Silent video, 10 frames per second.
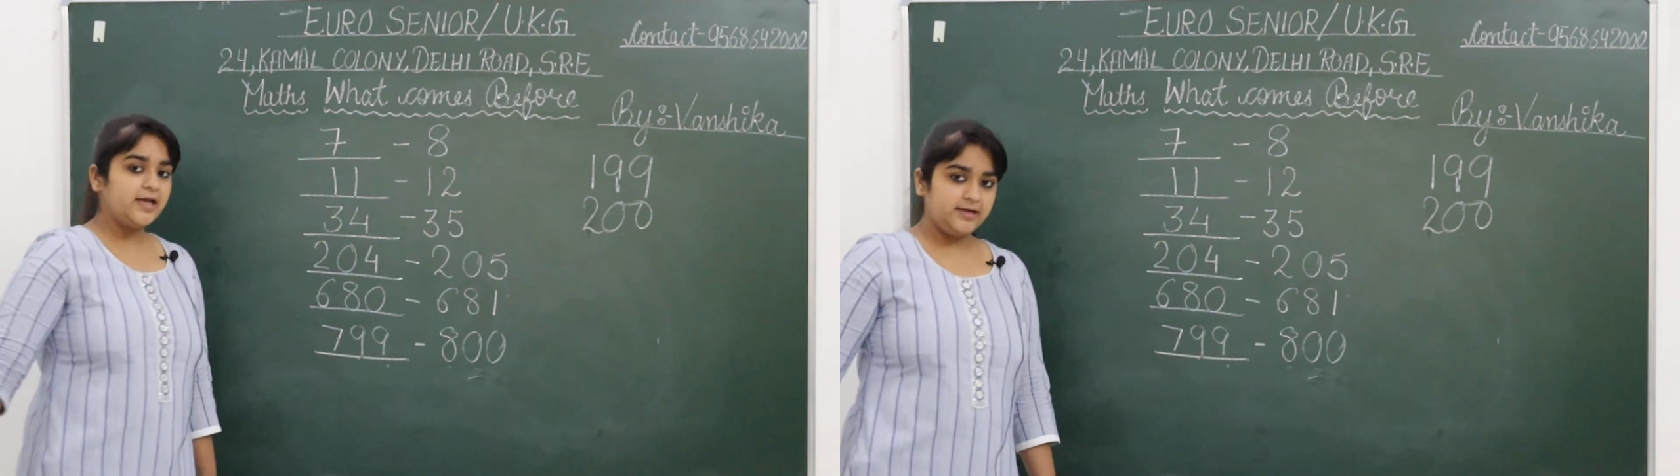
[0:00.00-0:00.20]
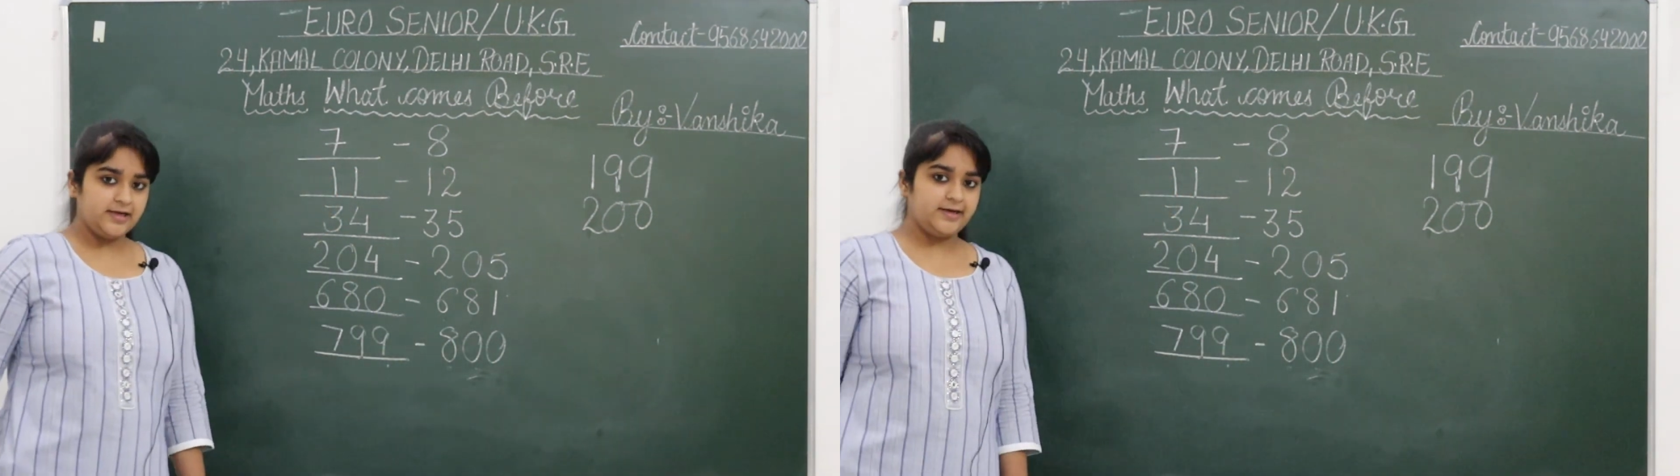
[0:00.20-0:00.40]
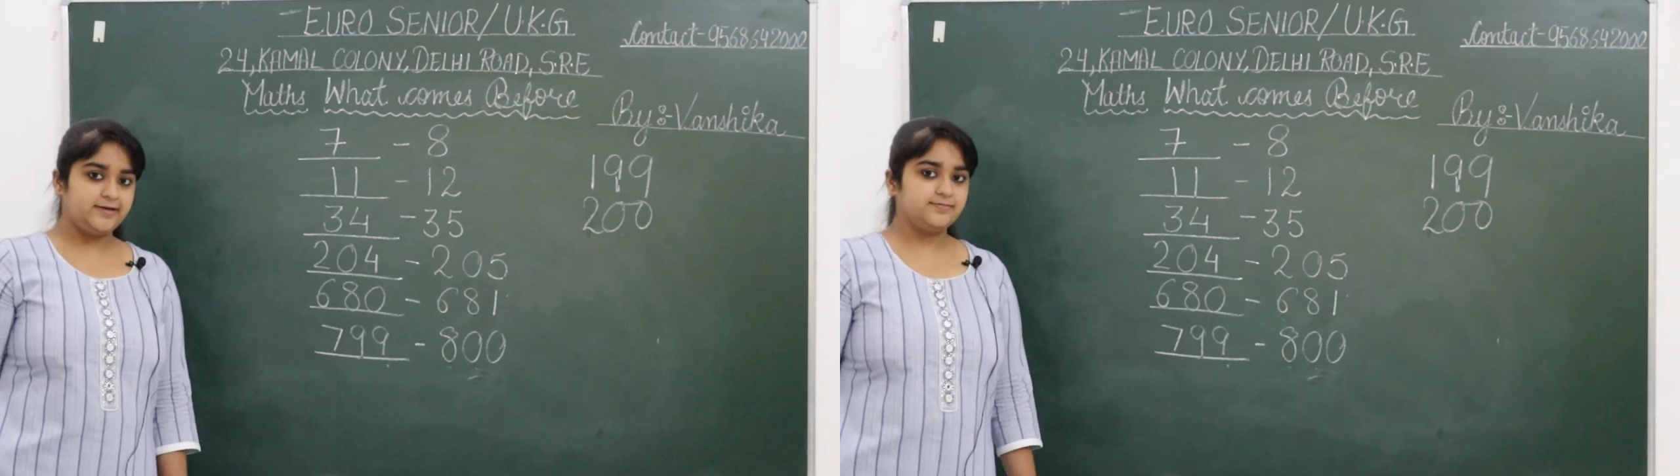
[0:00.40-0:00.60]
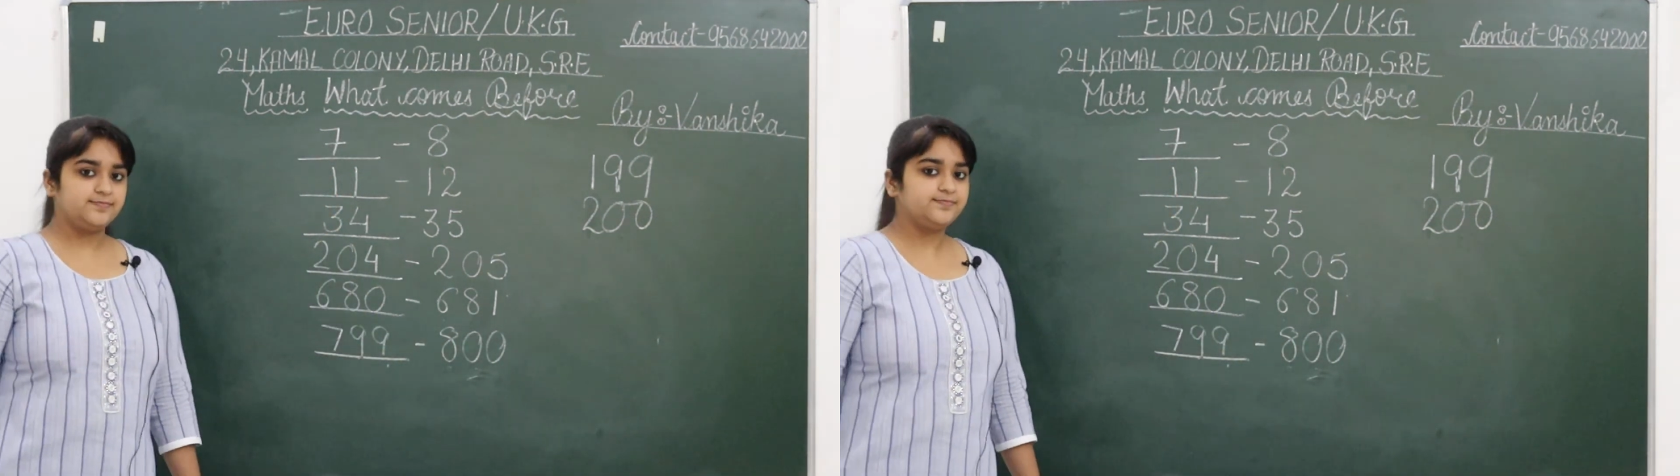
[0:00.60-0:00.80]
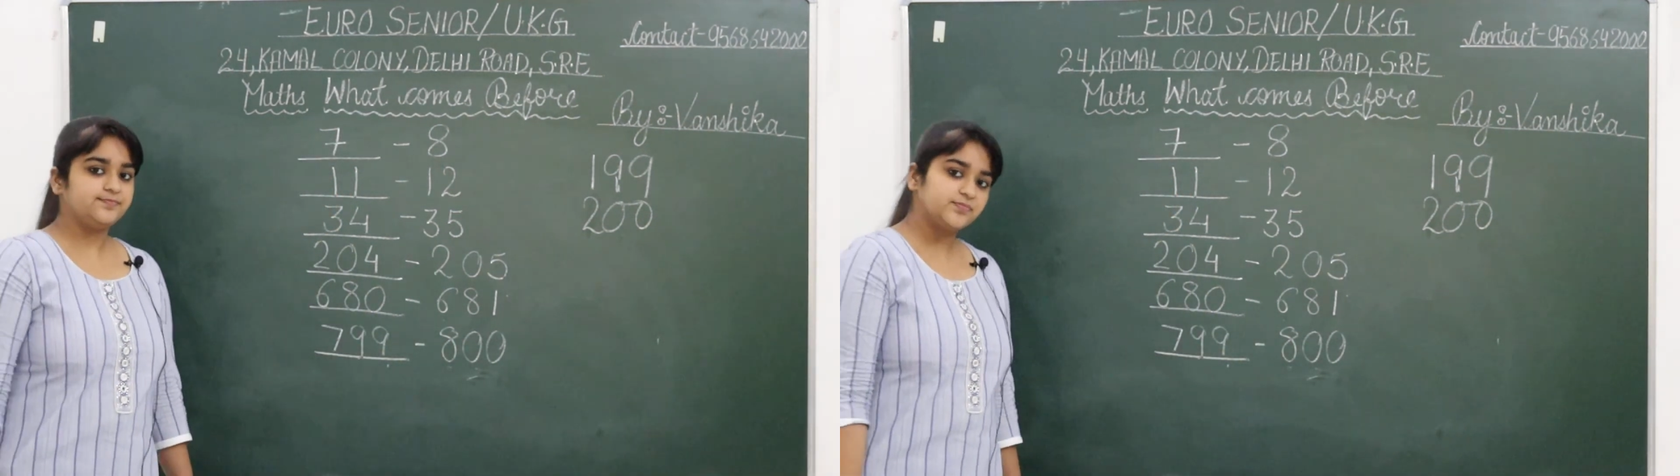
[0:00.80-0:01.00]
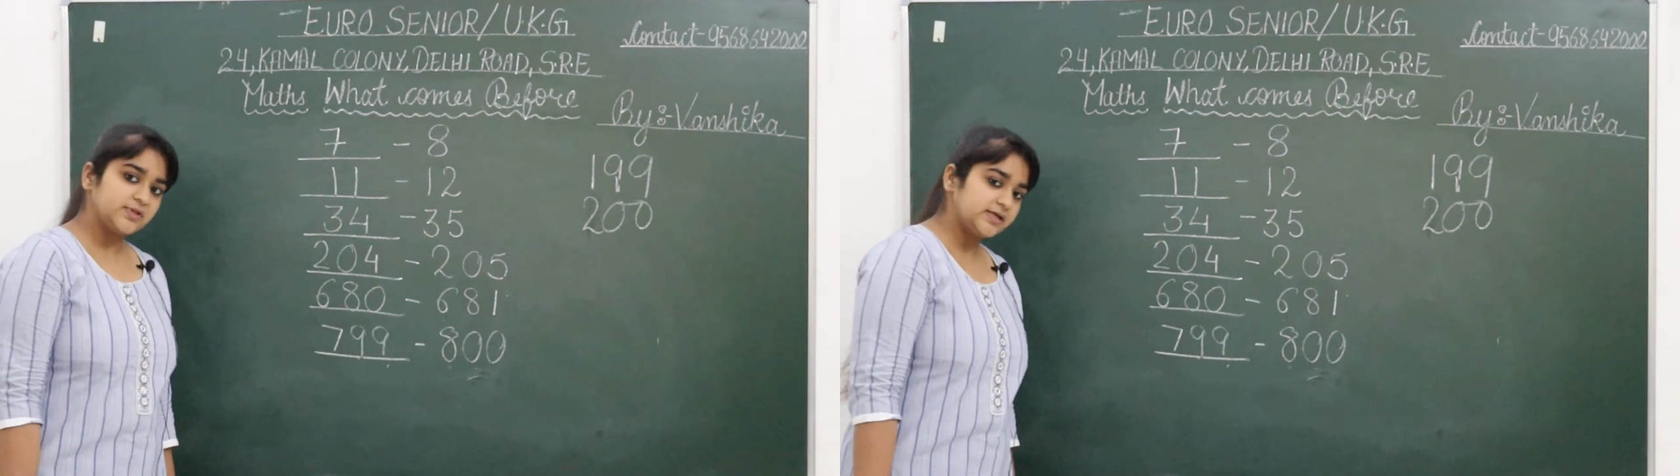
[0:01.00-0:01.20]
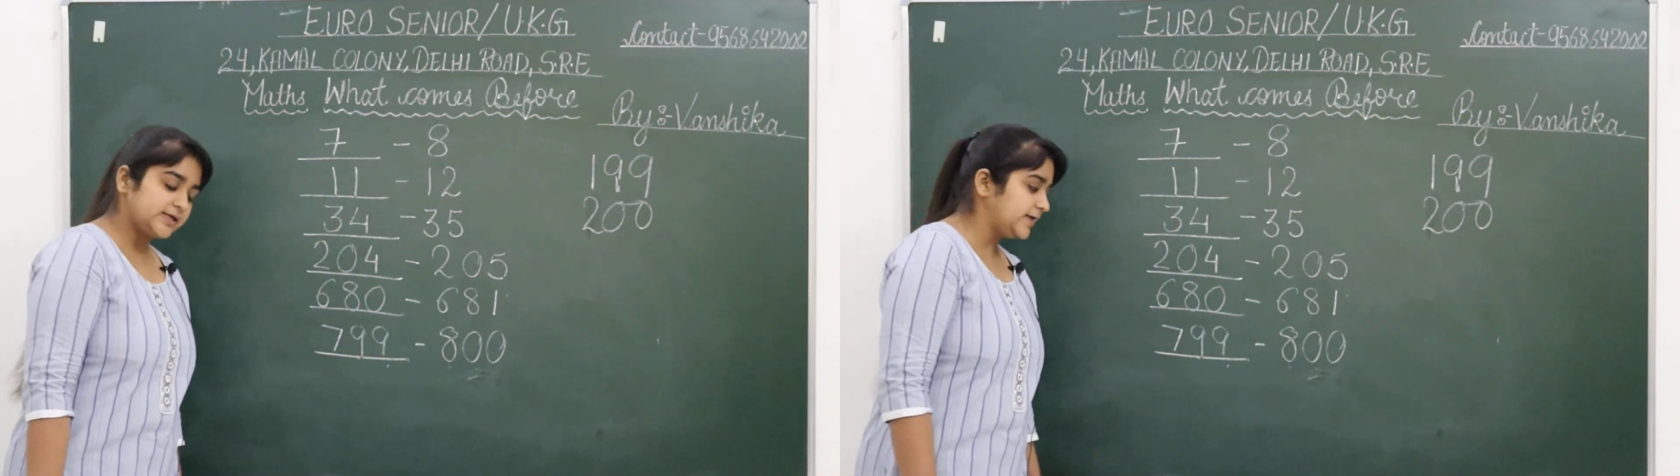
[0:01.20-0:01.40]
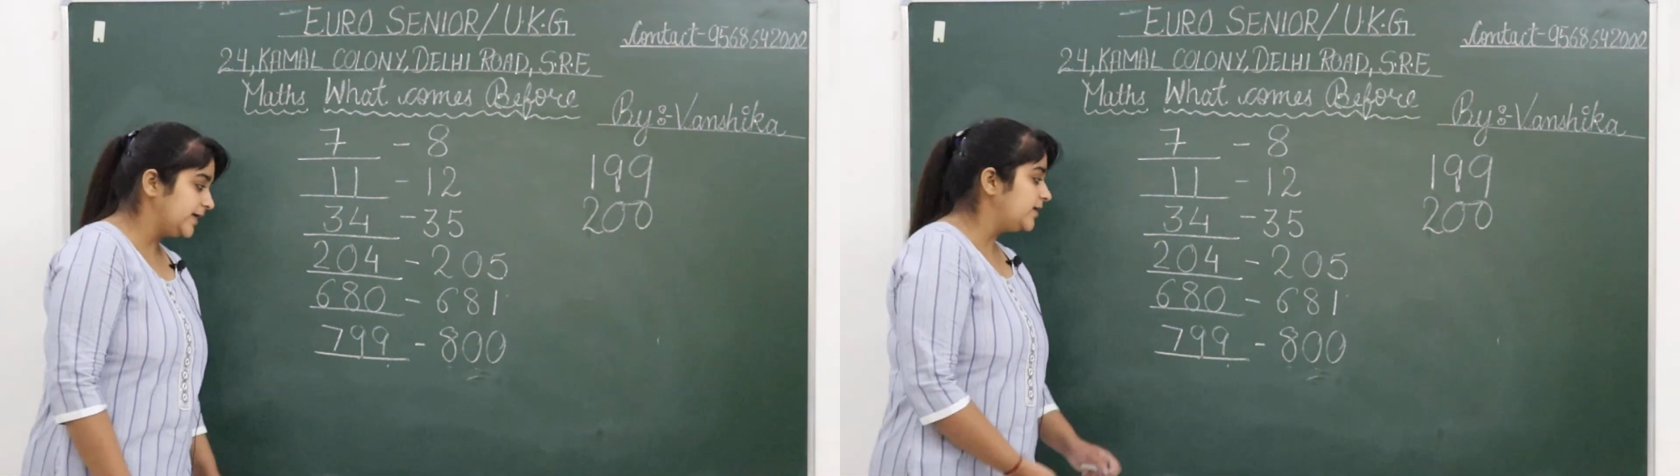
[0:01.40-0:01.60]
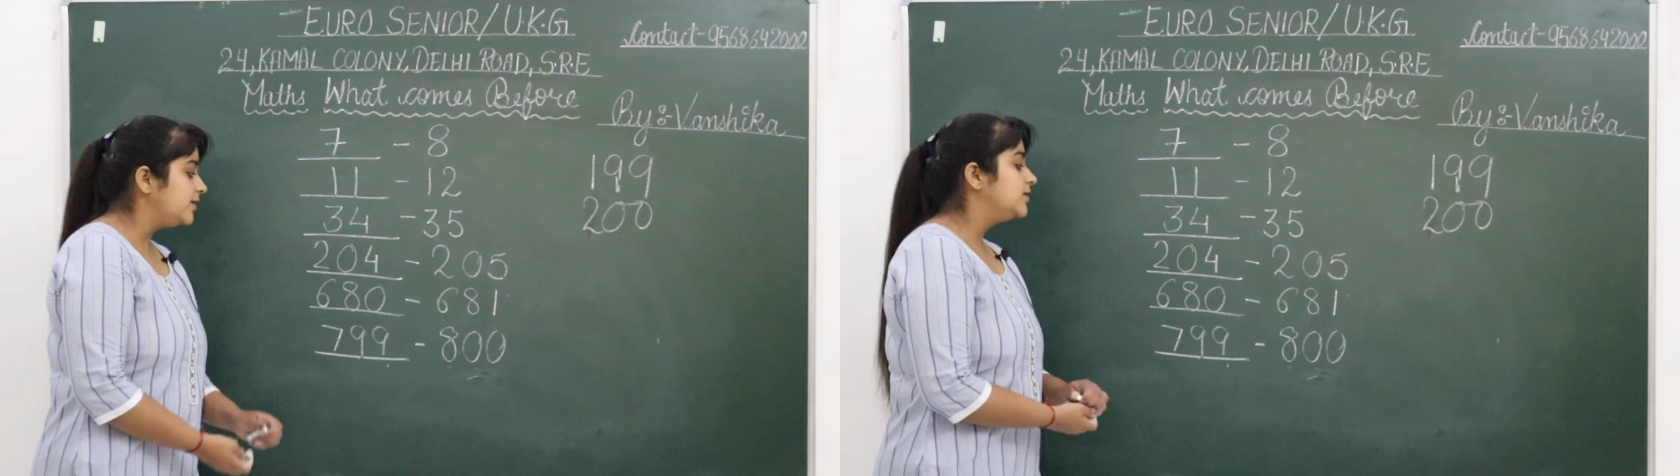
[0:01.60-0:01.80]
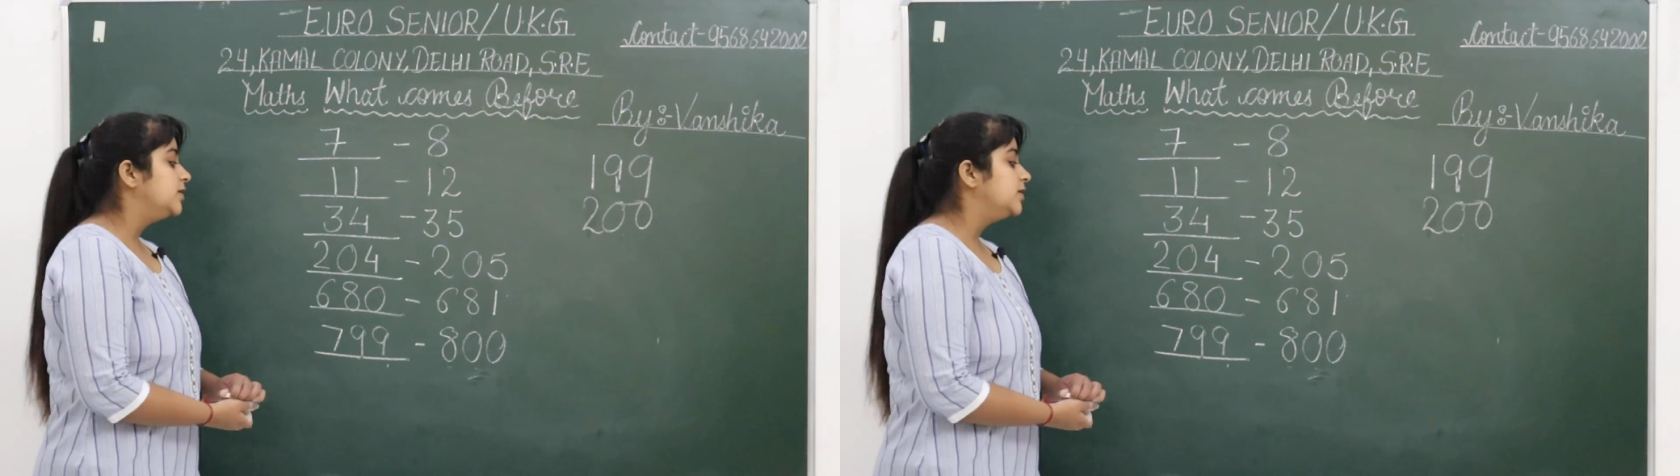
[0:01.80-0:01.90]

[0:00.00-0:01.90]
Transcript: नाइन नाइन क्लियर